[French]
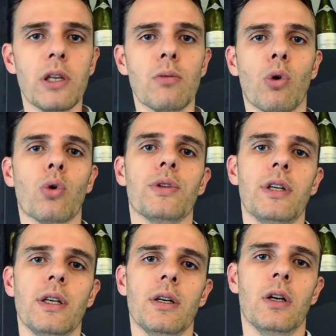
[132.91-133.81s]
de mon
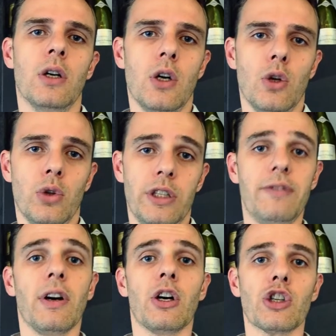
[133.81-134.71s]
côté de
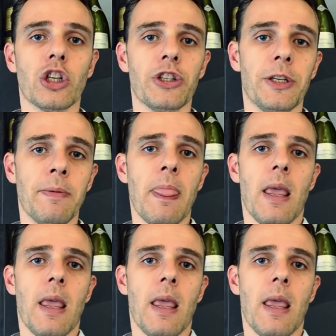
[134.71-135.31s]
différents chantiers.